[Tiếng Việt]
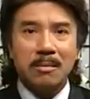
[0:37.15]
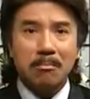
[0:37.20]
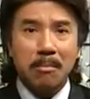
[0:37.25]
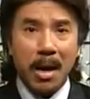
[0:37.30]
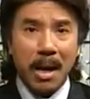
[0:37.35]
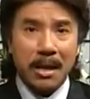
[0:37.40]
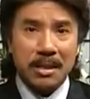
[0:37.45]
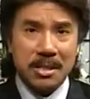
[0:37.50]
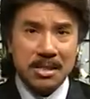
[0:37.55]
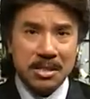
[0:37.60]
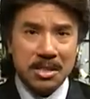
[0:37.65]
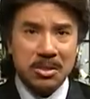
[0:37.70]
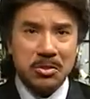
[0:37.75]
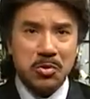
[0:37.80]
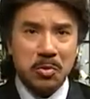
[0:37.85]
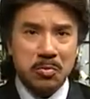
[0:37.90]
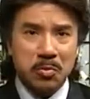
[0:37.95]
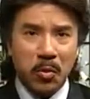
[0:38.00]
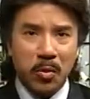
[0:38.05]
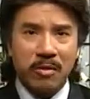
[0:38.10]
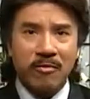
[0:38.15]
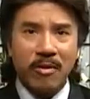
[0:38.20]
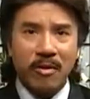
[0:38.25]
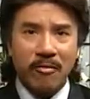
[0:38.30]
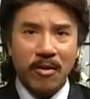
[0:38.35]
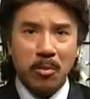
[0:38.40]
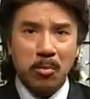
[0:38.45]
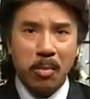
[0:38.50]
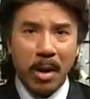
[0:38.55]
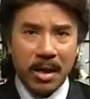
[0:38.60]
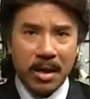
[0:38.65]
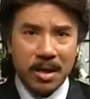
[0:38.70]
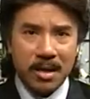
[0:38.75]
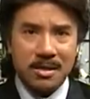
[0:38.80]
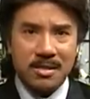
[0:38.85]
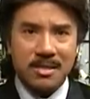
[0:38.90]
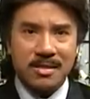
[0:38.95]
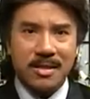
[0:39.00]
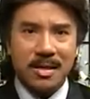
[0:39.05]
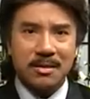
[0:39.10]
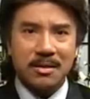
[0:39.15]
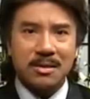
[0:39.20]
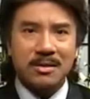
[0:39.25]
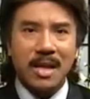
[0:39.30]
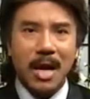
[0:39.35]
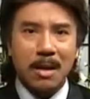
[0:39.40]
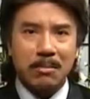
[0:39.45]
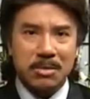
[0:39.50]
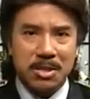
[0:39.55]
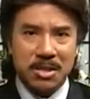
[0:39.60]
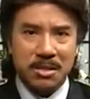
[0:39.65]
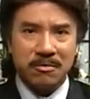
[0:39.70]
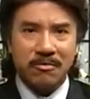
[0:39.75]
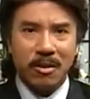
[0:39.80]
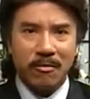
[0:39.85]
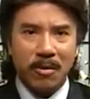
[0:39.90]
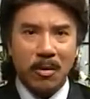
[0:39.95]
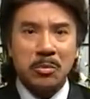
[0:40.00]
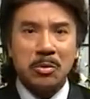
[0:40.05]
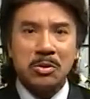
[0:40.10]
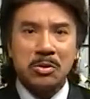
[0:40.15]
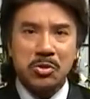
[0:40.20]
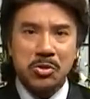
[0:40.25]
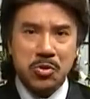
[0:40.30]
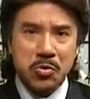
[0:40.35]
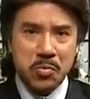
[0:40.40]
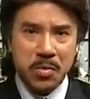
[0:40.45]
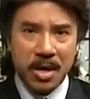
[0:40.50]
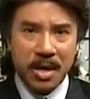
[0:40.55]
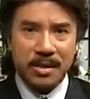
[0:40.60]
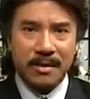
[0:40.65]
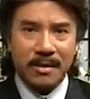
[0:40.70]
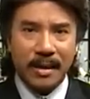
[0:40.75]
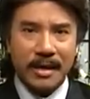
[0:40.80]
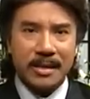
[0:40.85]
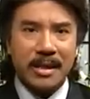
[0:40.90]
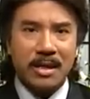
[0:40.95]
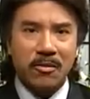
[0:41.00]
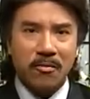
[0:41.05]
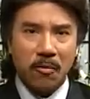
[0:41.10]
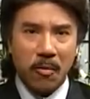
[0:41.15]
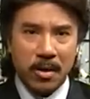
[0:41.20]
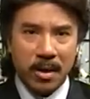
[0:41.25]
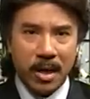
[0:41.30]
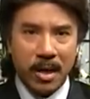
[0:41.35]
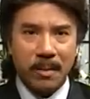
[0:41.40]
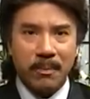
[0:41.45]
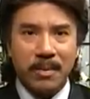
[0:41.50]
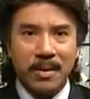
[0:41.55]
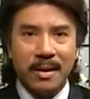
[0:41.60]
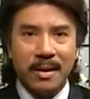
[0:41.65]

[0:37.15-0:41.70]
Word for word: Ba thí sinh trúng tuyển vào vòng bán kết sẽ được tham dự vào vòng chung kết tại California.